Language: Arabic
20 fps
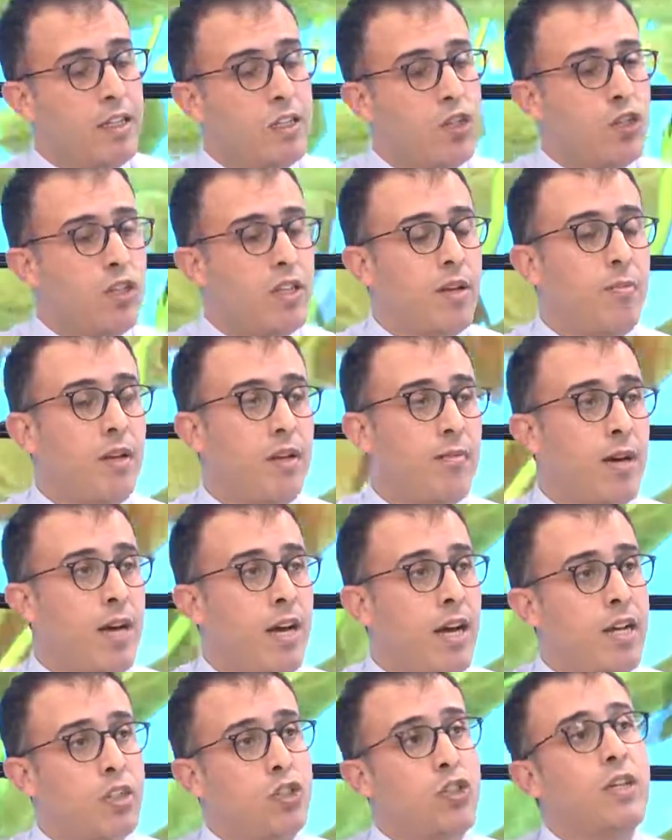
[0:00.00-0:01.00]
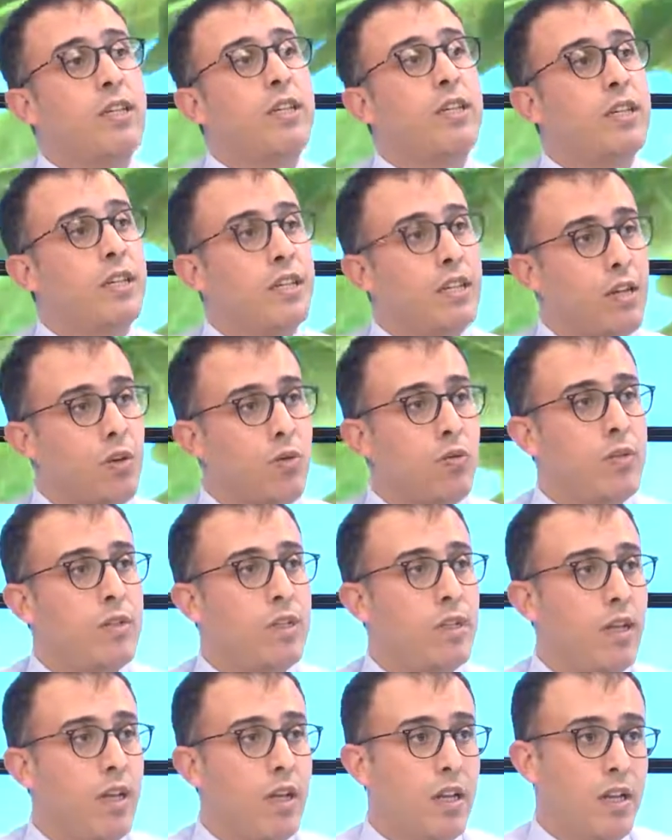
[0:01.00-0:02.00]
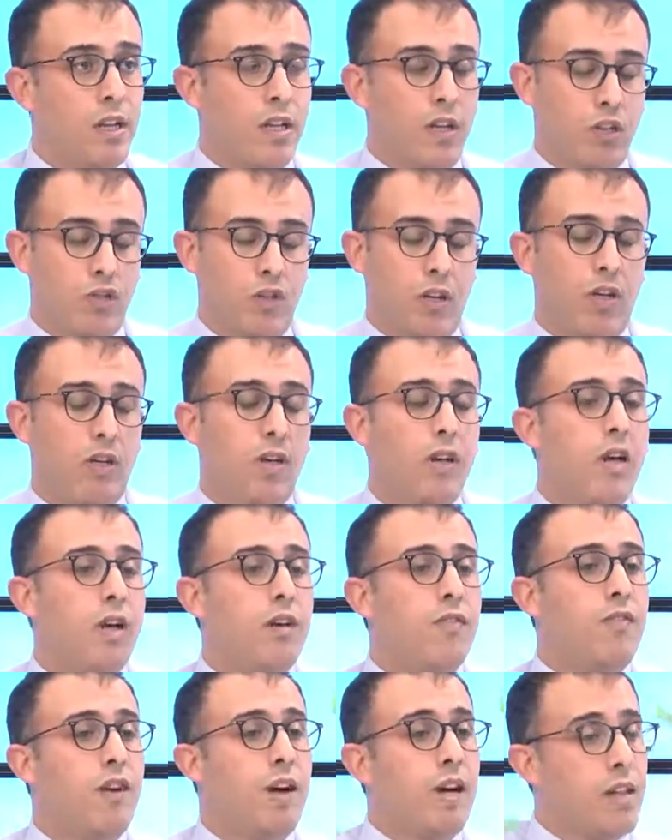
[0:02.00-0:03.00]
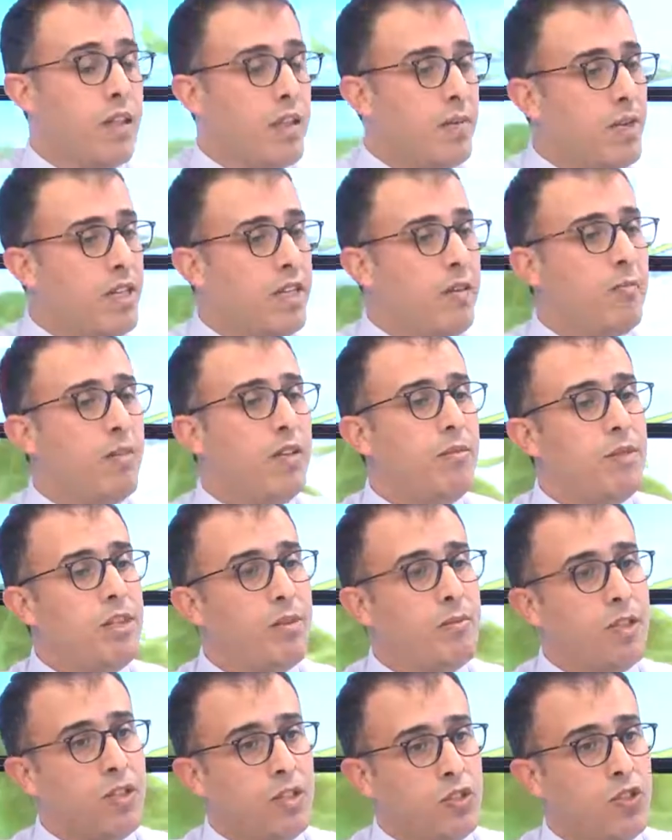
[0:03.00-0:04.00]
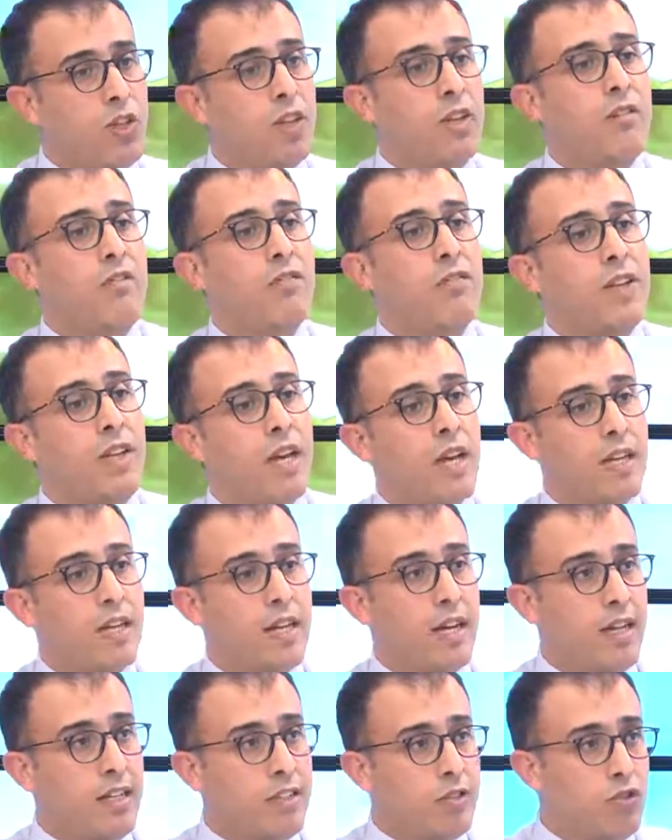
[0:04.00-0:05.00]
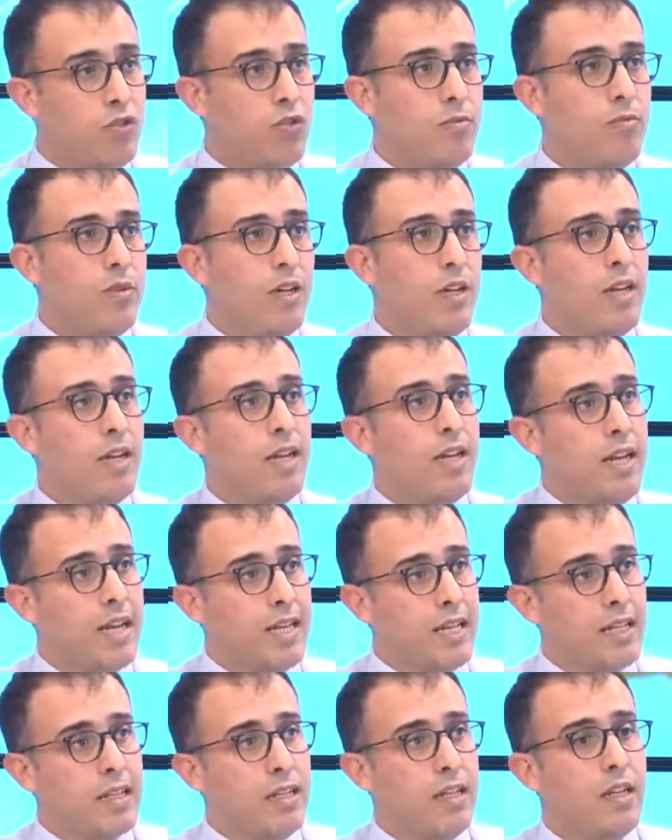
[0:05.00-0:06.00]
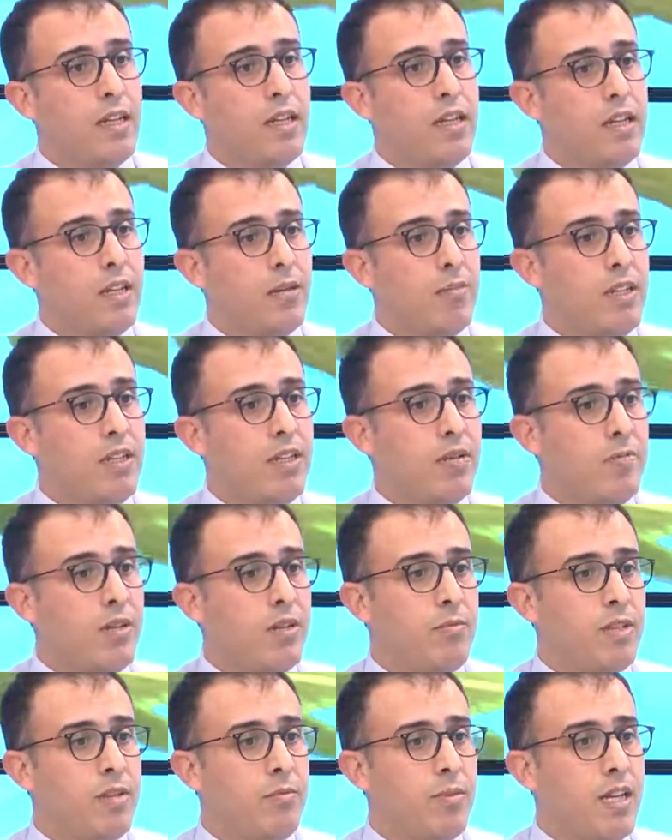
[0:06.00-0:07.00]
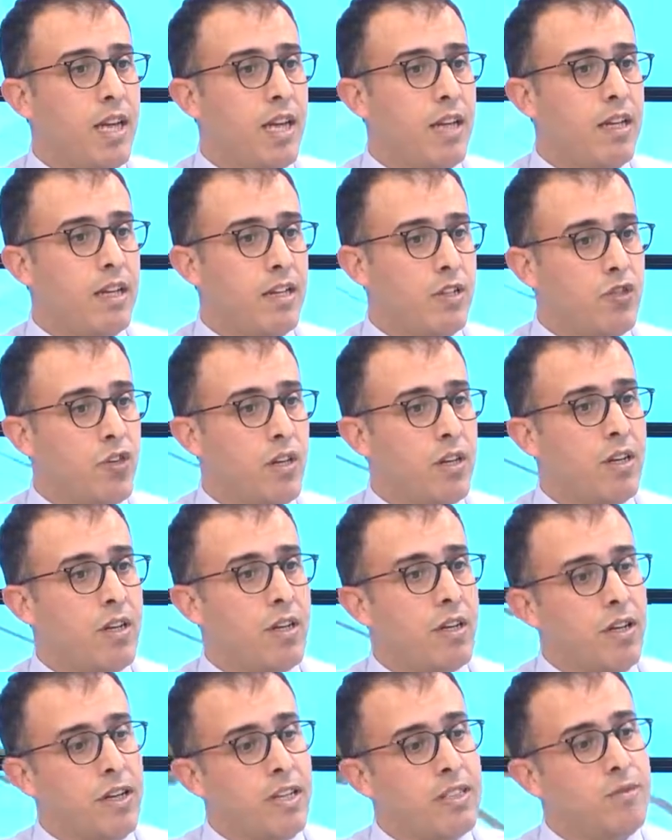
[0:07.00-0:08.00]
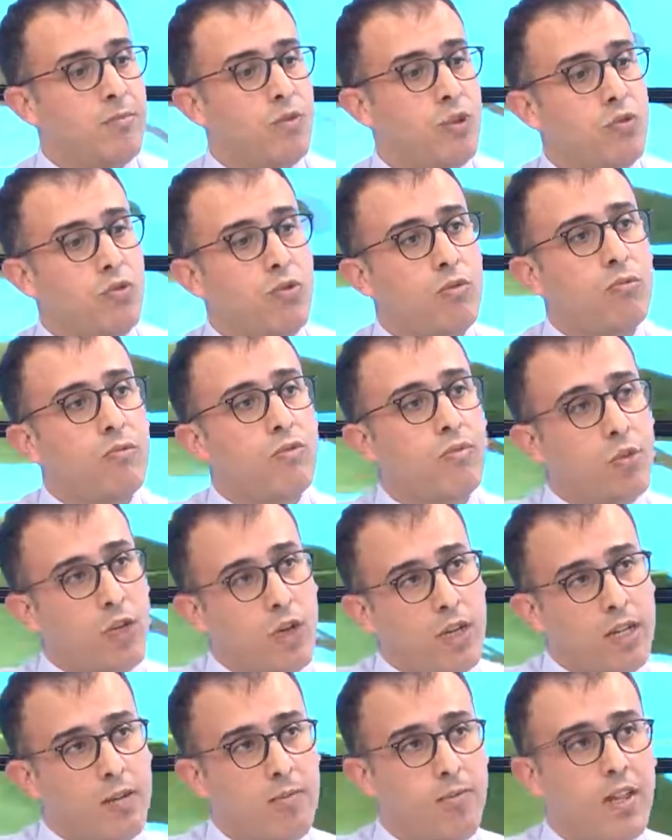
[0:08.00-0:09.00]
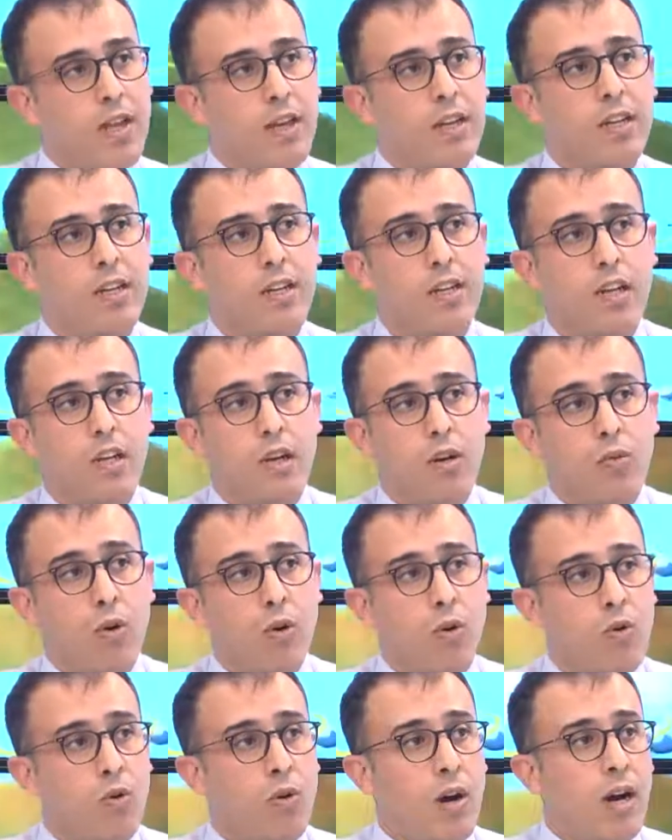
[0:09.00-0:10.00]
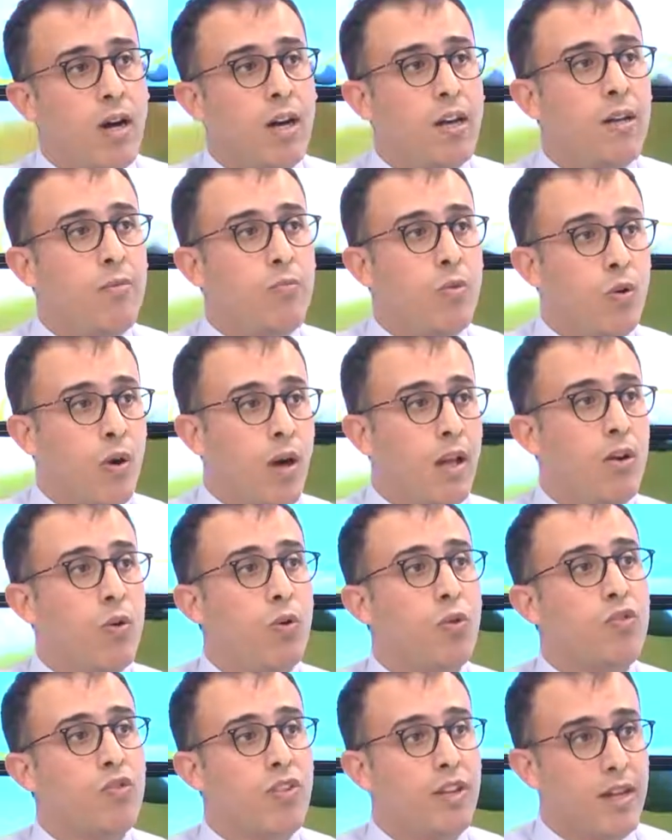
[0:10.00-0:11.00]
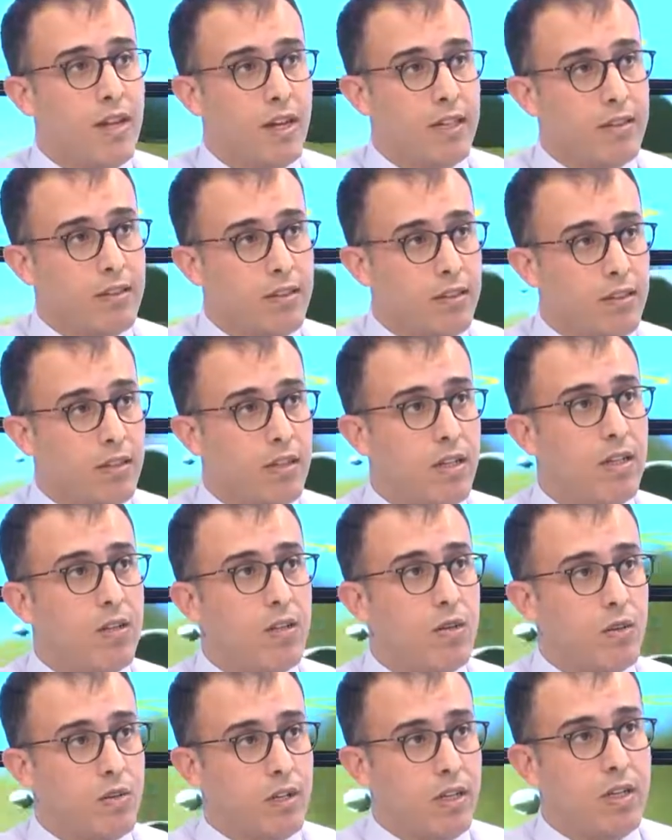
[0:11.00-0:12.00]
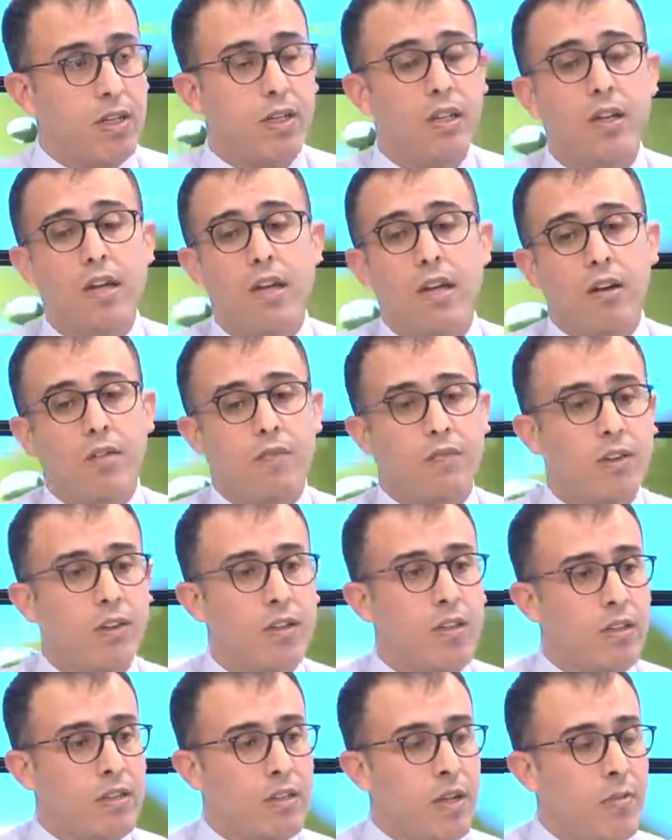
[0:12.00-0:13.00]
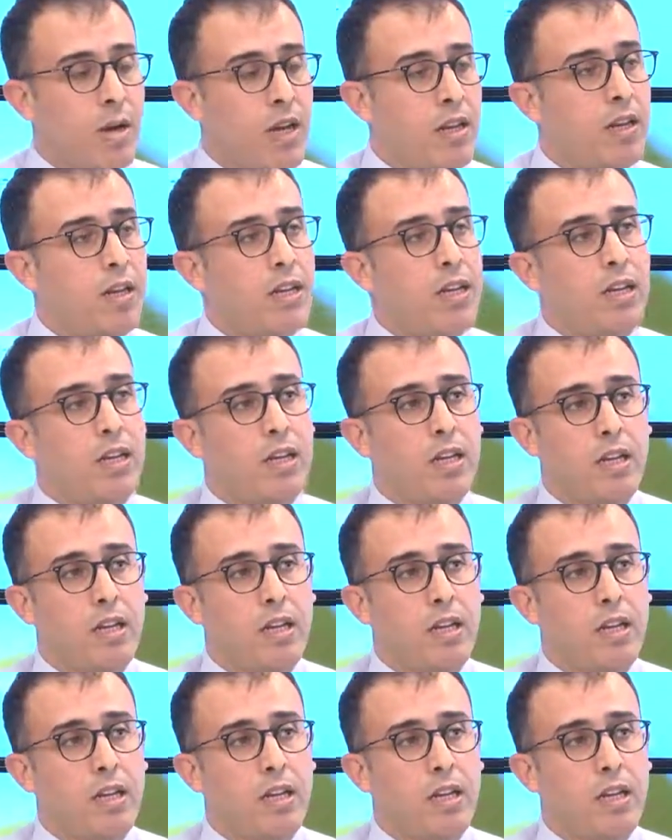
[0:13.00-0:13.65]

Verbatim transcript: يجتمع معه عشان يكون الحجار ف80% من الاحجار فيها كالسيوم لكن 80% من هاي الاحجار لازم يكون مركب ثاني وهو اغلبه الاوكسالات اوكي في طبعا آه،